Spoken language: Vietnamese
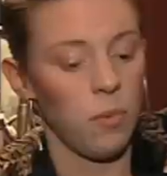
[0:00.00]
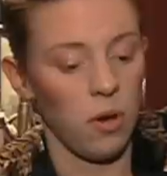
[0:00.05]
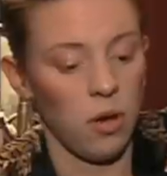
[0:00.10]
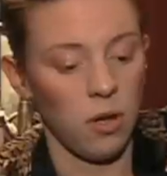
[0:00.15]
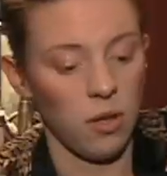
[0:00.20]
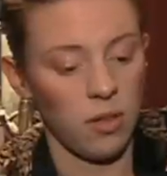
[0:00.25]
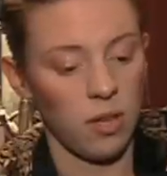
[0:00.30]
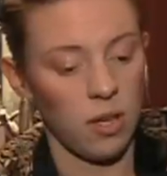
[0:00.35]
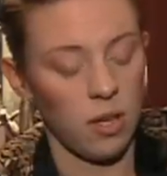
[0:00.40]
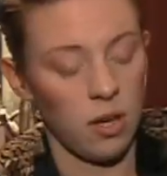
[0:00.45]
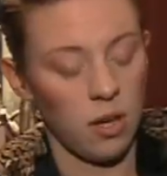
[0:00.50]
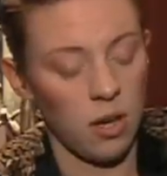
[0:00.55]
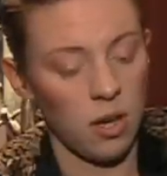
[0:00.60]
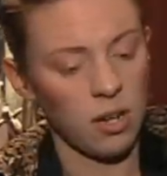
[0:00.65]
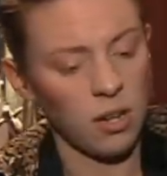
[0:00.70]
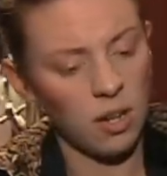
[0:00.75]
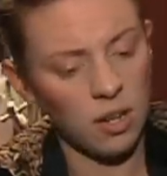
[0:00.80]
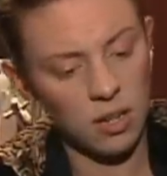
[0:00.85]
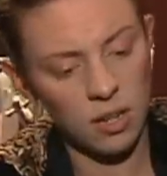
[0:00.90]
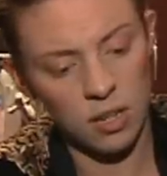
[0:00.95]
bây giờ.
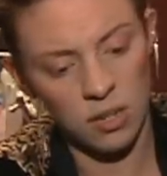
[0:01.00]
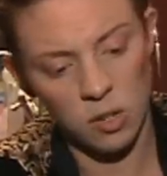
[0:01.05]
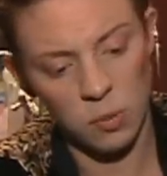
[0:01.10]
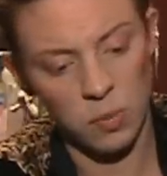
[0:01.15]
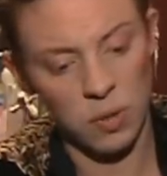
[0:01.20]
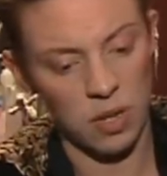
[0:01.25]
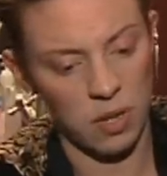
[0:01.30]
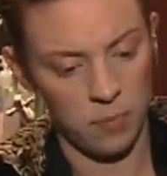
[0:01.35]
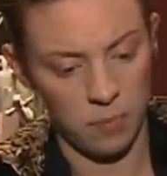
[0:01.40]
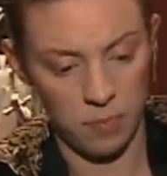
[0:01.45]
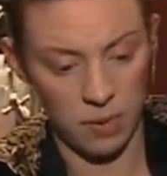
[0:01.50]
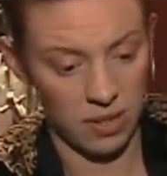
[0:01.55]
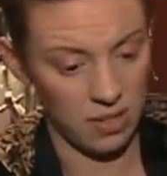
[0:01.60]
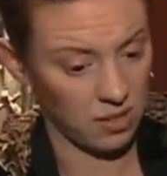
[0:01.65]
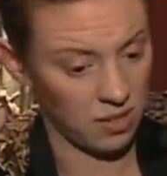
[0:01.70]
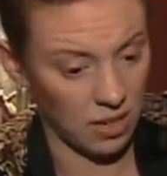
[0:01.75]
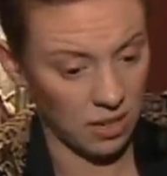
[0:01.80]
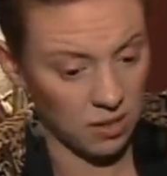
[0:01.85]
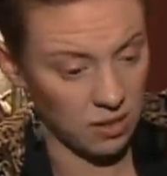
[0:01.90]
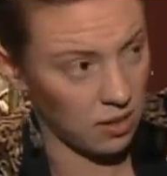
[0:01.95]
Tôi cũng
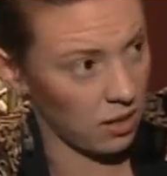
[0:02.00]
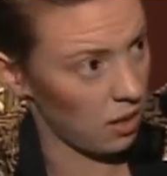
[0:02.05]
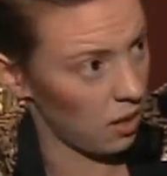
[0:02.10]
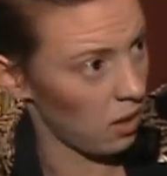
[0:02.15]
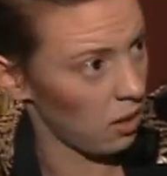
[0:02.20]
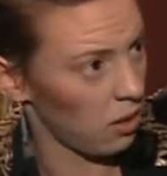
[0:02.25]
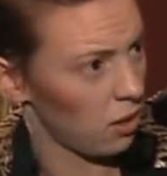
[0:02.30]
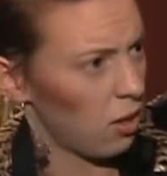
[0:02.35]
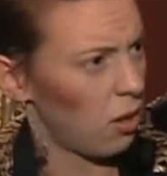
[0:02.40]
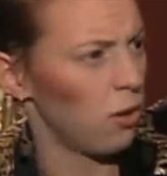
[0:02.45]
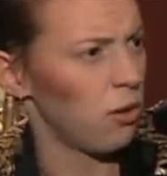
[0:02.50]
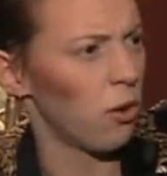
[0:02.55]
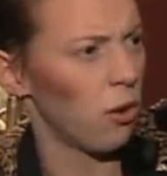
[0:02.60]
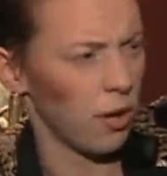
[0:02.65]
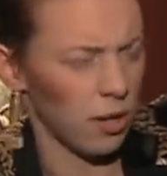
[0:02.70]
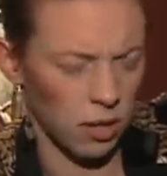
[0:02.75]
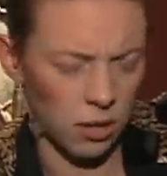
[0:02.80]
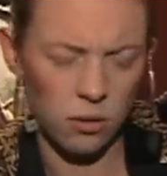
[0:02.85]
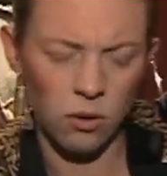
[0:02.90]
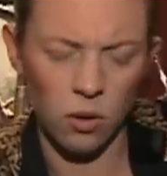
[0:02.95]
muốn nó sẽ gợi cảm
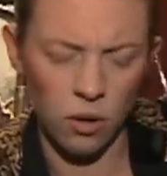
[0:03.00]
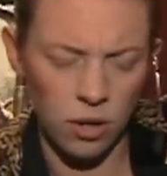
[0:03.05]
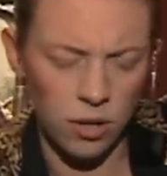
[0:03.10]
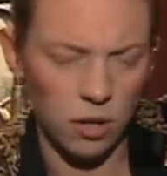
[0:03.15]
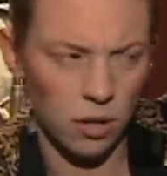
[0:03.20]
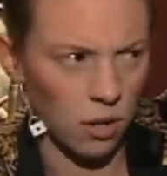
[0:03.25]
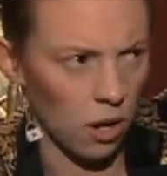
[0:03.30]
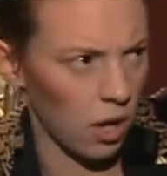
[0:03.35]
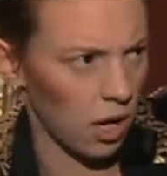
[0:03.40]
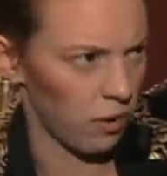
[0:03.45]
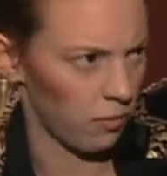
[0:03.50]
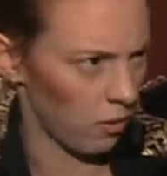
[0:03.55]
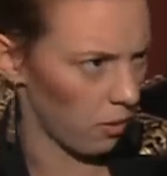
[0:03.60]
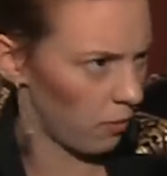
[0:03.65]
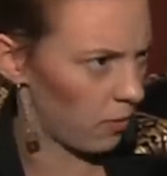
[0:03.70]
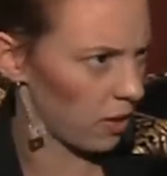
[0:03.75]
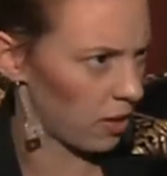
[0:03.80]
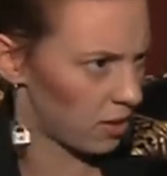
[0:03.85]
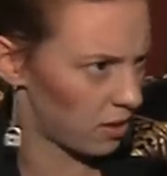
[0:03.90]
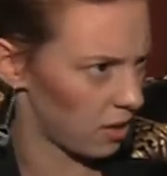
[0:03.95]
hơn. Ý
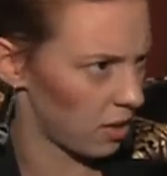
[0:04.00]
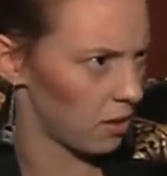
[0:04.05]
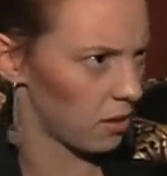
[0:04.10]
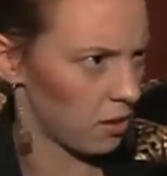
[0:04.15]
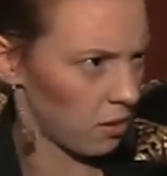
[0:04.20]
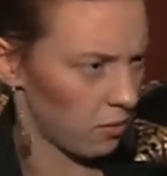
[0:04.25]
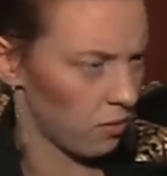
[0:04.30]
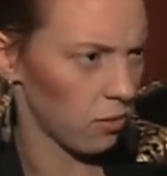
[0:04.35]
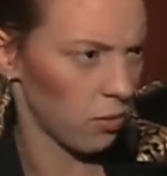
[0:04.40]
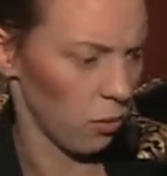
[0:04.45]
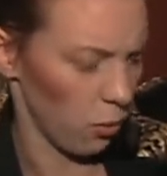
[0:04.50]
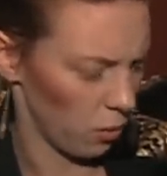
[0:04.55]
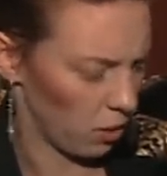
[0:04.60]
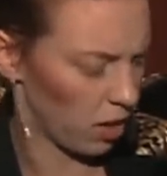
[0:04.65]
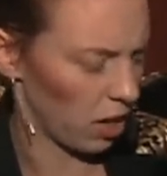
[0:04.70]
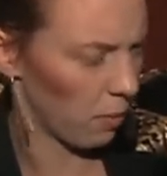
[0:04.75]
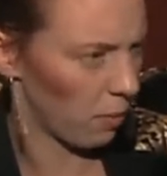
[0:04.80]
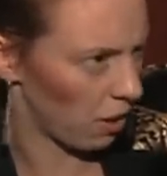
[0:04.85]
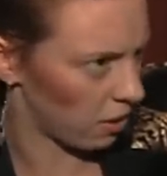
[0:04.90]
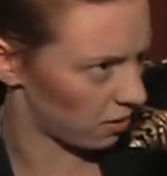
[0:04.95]
tôi không phải là nói đến khía
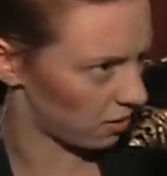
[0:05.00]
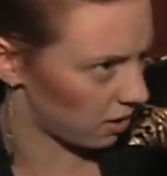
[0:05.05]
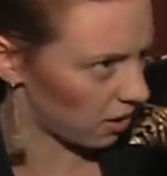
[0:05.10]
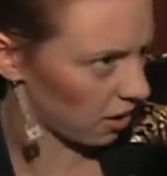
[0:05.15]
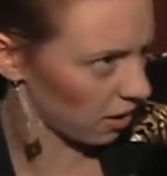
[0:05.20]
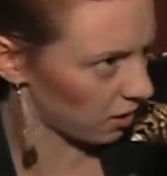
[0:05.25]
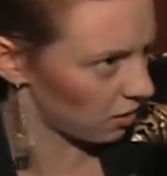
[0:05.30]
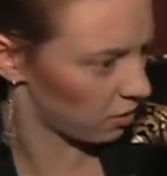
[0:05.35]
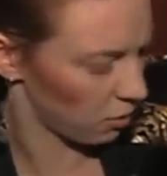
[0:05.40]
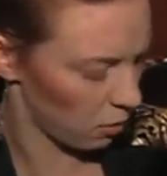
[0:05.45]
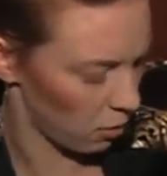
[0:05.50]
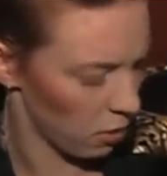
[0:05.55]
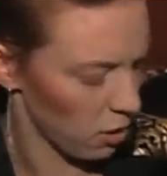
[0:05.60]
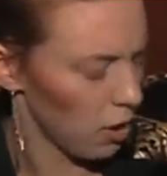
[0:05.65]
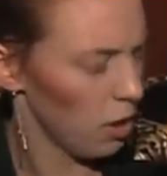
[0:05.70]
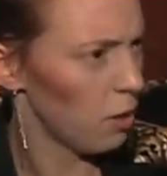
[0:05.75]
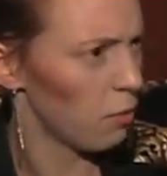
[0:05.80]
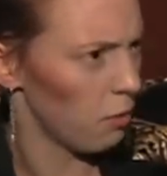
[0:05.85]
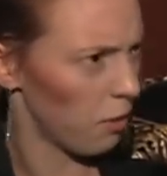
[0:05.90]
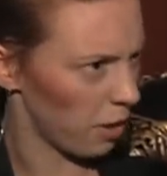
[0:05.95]
cạnh tình dục như là
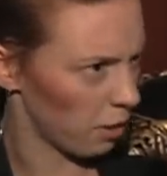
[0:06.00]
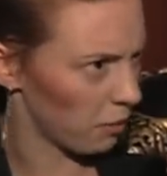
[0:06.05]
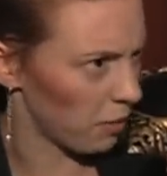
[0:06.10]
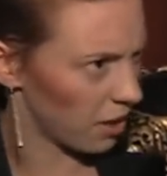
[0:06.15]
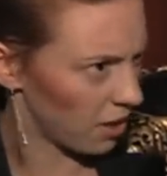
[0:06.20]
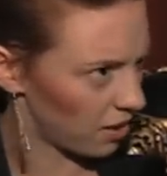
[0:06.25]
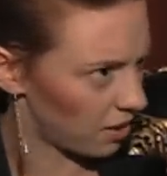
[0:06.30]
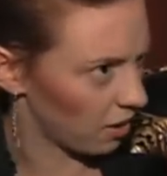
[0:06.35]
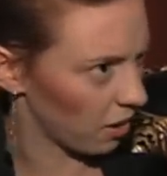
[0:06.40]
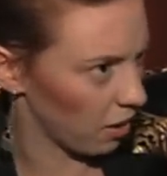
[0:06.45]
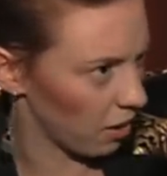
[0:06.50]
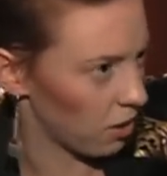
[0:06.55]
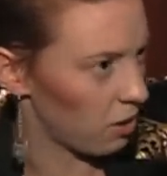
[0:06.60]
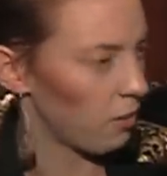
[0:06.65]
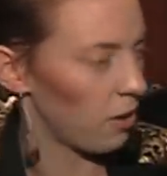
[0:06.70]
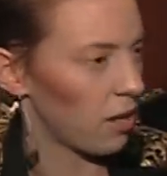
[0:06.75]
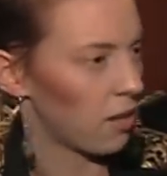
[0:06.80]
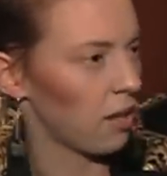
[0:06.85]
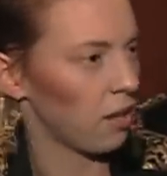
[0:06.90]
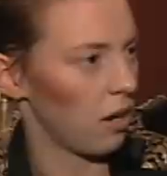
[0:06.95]
mặc váy siêu ngắn
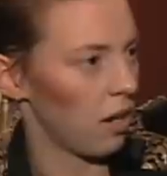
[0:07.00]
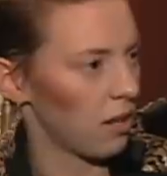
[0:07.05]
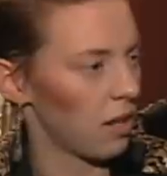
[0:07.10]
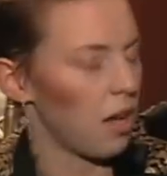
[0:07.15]
chẳng hạn,